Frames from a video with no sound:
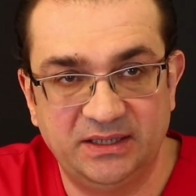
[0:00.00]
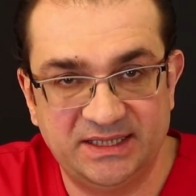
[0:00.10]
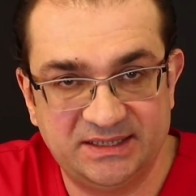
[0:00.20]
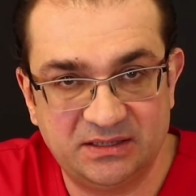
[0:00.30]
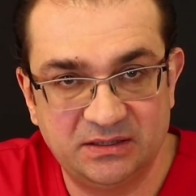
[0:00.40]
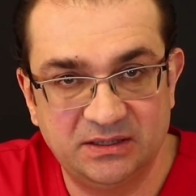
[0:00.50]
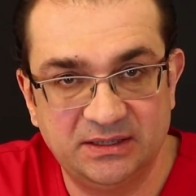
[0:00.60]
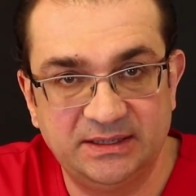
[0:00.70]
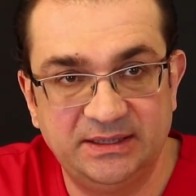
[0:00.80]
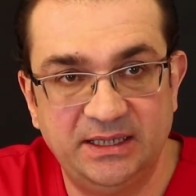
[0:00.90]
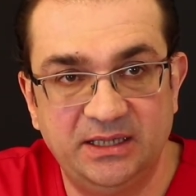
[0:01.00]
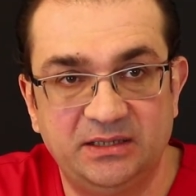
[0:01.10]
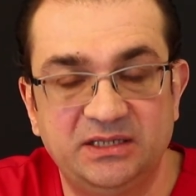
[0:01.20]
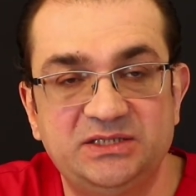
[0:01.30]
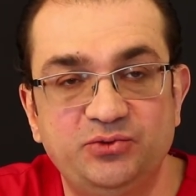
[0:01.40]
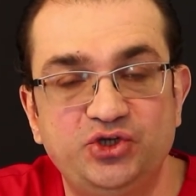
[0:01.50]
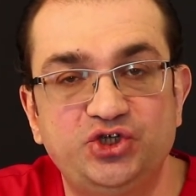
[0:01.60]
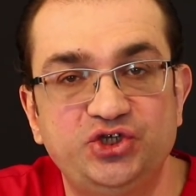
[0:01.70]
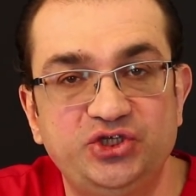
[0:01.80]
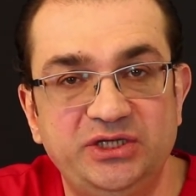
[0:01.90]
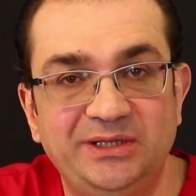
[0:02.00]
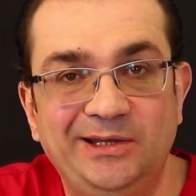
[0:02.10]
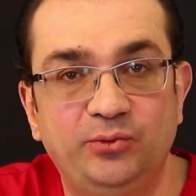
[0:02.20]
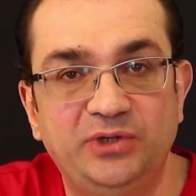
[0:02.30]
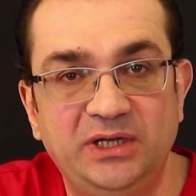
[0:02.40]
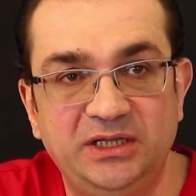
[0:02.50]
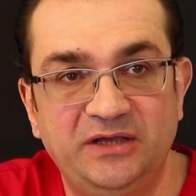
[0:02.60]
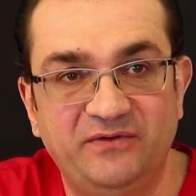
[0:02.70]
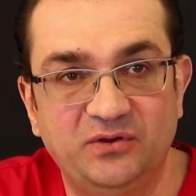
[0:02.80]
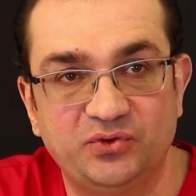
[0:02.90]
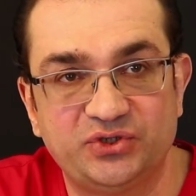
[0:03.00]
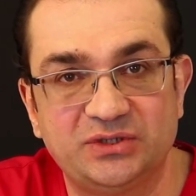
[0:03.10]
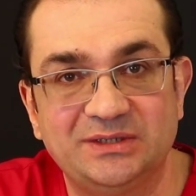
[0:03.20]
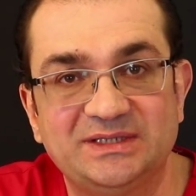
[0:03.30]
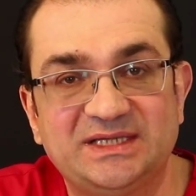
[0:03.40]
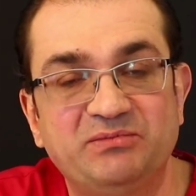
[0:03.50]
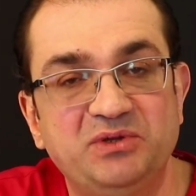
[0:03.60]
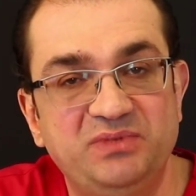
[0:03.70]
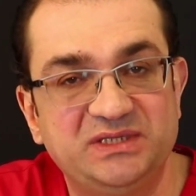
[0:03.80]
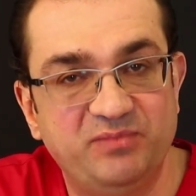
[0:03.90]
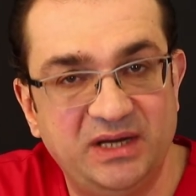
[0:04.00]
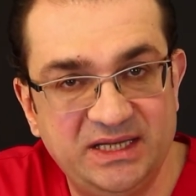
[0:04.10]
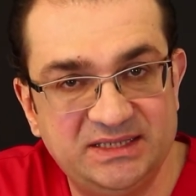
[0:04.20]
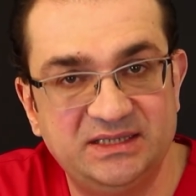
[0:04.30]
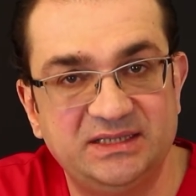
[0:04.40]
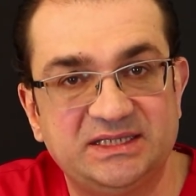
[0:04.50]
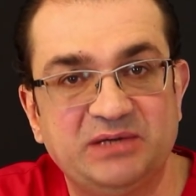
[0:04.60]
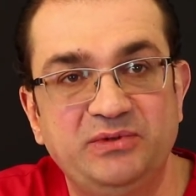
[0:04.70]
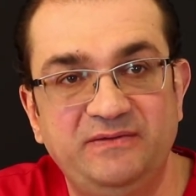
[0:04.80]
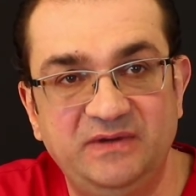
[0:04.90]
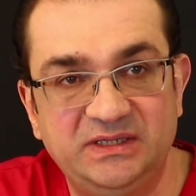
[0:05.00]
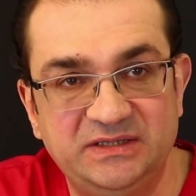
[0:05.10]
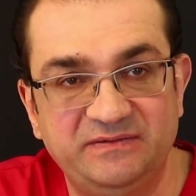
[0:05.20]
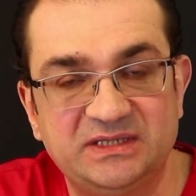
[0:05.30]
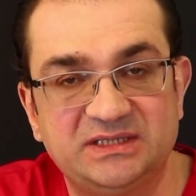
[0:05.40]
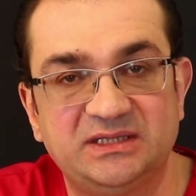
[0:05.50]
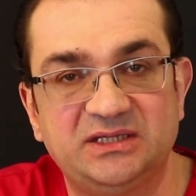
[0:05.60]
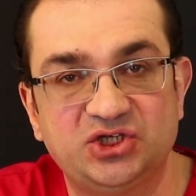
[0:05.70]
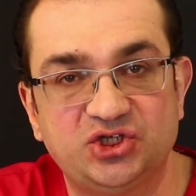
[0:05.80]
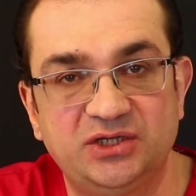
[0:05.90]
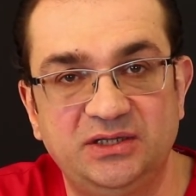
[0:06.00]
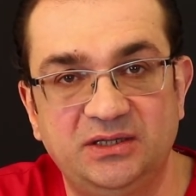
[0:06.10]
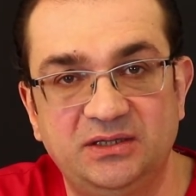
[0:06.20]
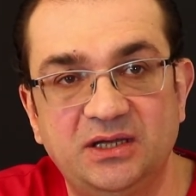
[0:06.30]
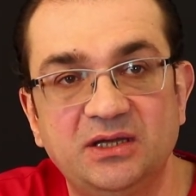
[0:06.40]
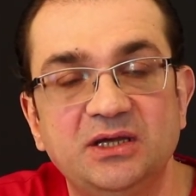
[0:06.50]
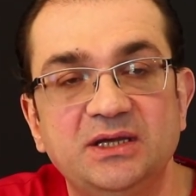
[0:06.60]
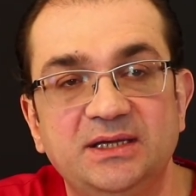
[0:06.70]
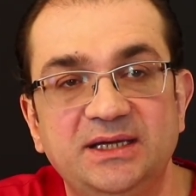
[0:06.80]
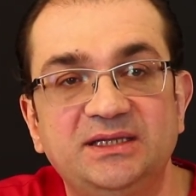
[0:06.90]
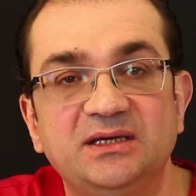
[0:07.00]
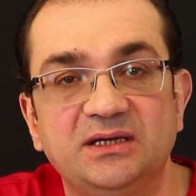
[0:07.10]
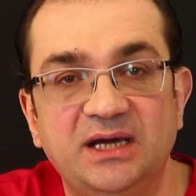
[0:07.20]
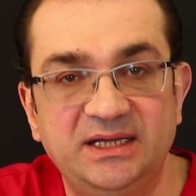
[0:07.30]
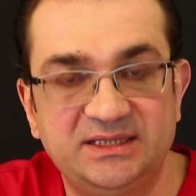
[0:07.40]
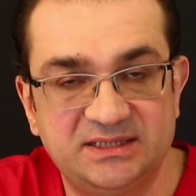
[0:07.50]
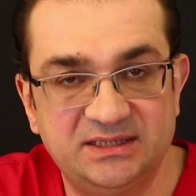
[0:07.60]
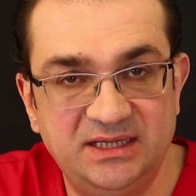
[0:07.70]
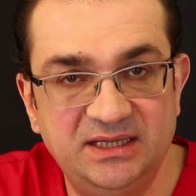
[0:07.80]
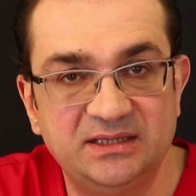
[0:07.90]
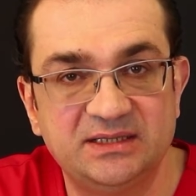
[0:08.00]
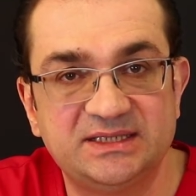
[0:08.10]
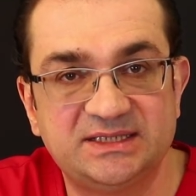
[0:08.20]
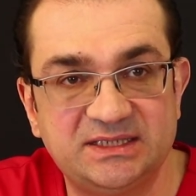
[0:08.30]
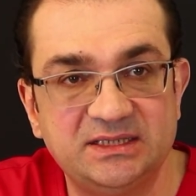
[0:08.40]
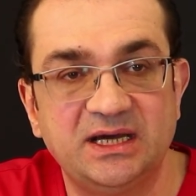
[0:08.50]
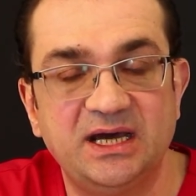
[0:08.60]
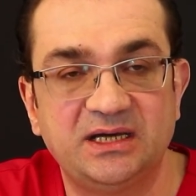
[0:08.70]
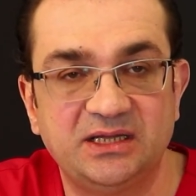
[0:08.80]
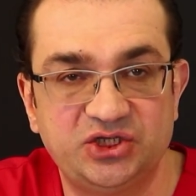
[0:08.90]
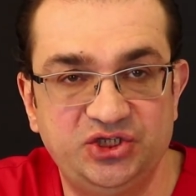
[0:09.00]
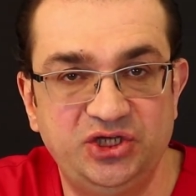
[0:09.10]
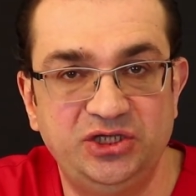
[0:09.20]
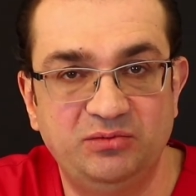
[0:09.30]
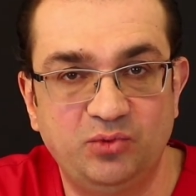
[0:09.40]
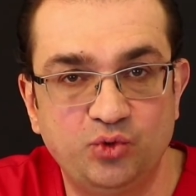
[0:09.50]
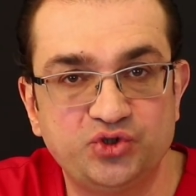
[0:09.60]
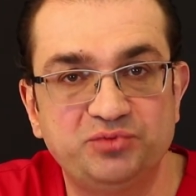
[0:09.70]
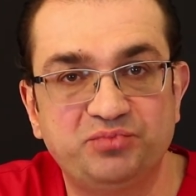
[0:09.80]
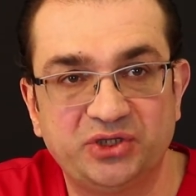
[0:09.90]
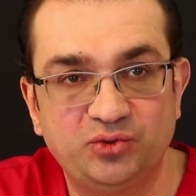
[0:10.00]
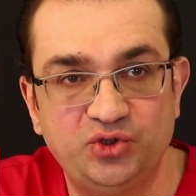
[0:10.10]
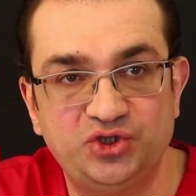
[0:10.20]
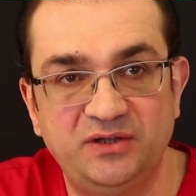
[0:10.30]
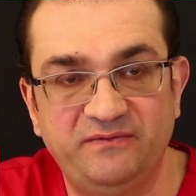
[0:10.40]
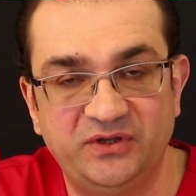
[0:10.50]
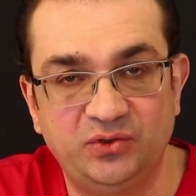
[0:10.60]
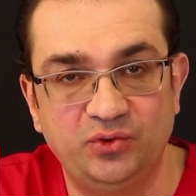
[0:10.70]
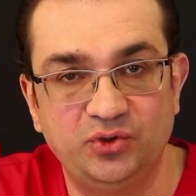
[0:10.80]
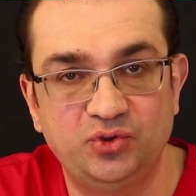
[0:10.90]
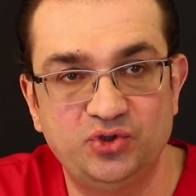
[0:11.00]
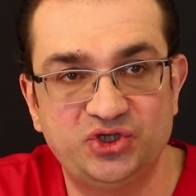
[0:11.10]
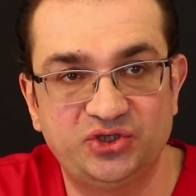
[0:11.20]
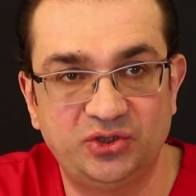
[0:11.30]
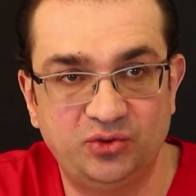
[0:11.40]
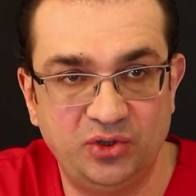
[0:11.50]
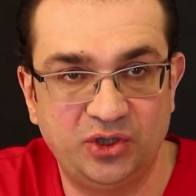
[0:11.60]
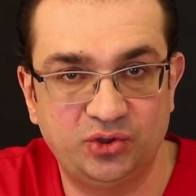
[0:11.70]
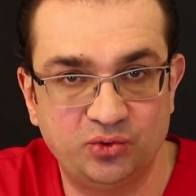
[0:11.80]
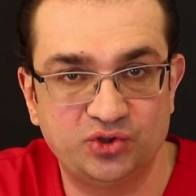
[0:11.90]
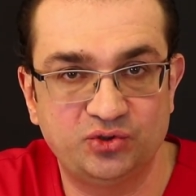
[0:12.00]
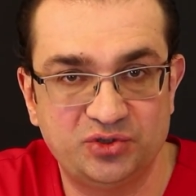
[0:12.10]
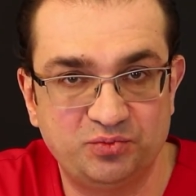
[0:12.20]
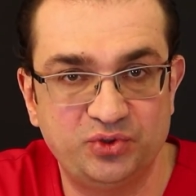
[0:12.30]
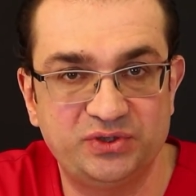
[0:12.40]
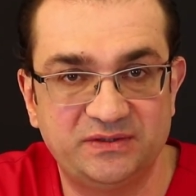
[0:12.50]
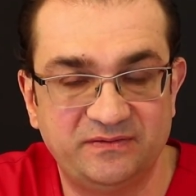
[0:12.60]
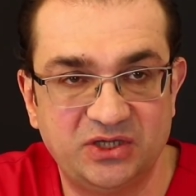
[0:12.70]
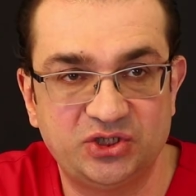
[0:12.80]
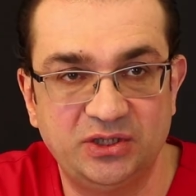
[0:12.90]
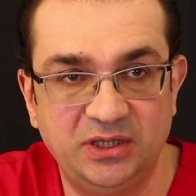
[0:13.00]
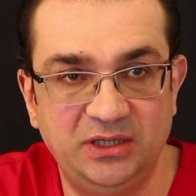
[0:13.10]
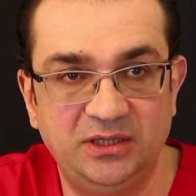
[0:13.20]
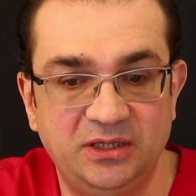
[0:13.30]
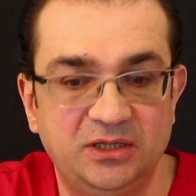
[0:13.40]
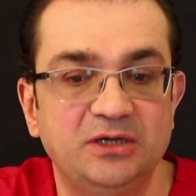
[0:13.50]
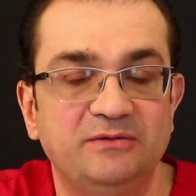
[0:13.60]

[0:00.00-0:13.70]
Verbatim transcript: лазер – для, на сегодняшний день для удаления волос самый безболезненный, самый эффективный соотношение, да, это александрит с охлаждением кожи проточной водой. То есть это только то, что используется в нашей клинике.